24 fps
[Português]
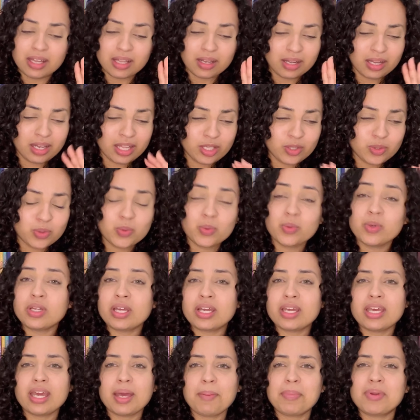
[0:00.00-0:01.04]
leitura
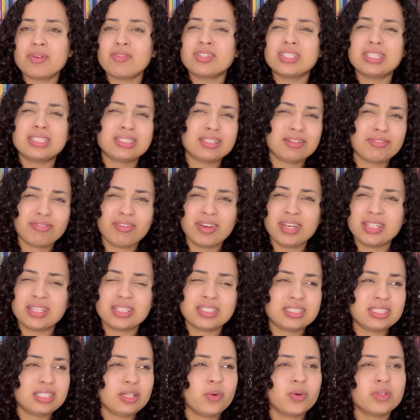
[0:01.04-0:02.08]
que é para você ser feita
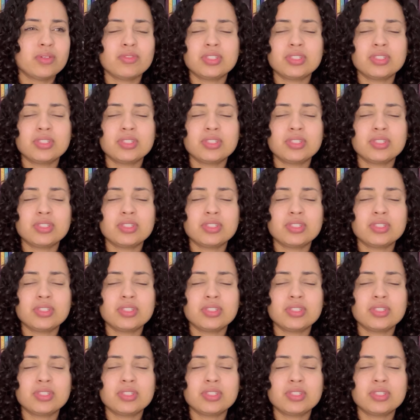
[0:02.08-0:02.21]
assim quando